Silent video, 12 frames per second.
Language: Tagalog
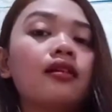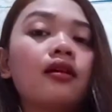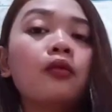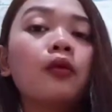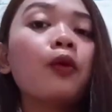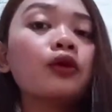
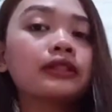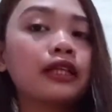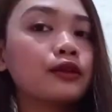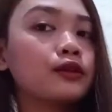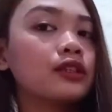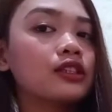Bubuksan
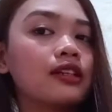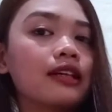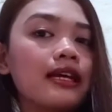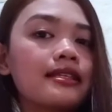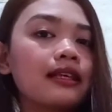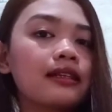ko na siya,
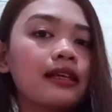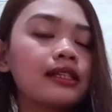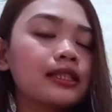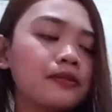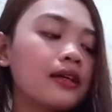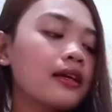guys. Kasi
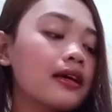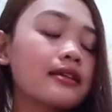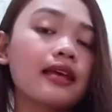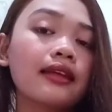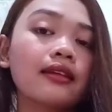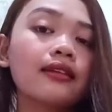
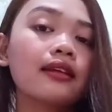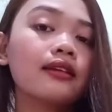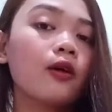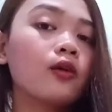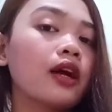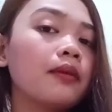excited na rin
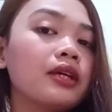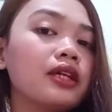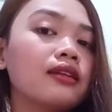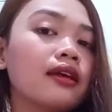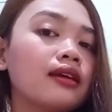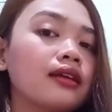akong
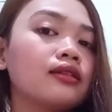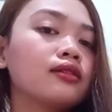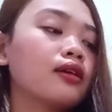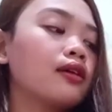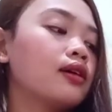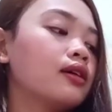gamitin.
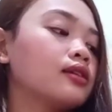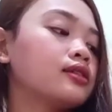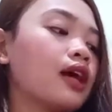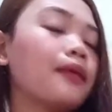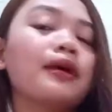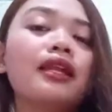
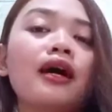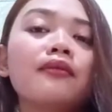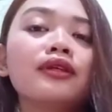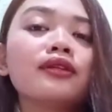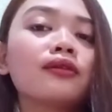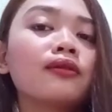Tsaka
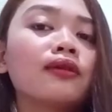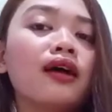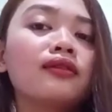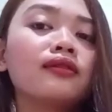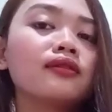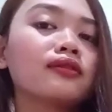malaman kung
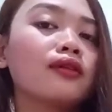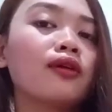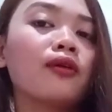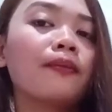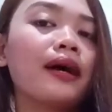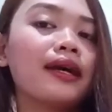ano to,
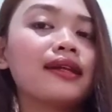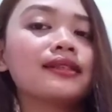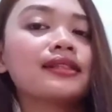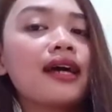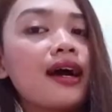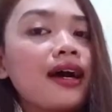kung para
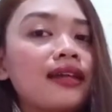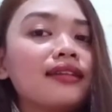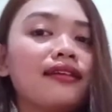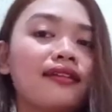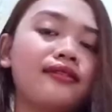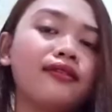saan,
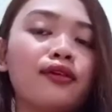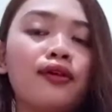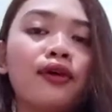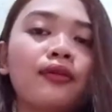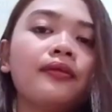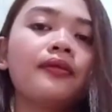gano'n